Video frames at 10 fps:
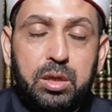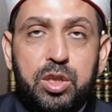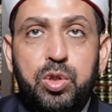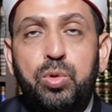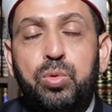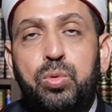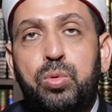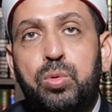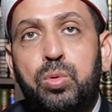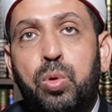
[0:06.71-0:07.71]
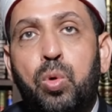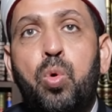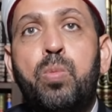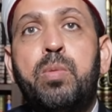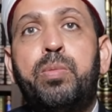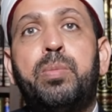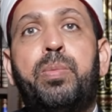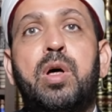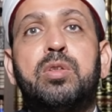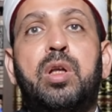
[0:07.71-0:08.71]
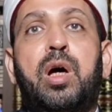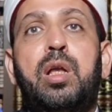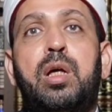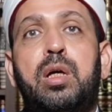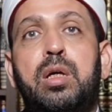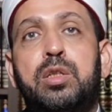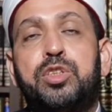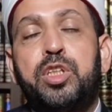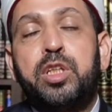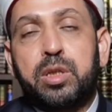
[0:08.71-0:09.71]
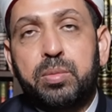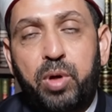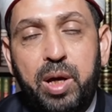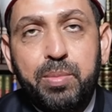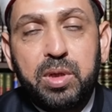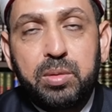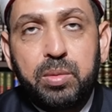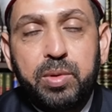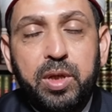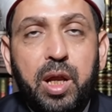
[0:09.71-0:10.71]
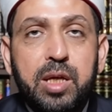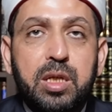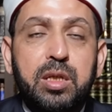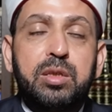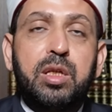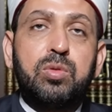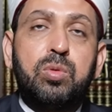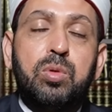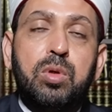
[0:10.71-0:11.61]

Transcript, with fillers: تشن هجوما بالباطل على الشيخ محمد بن الحسن الددو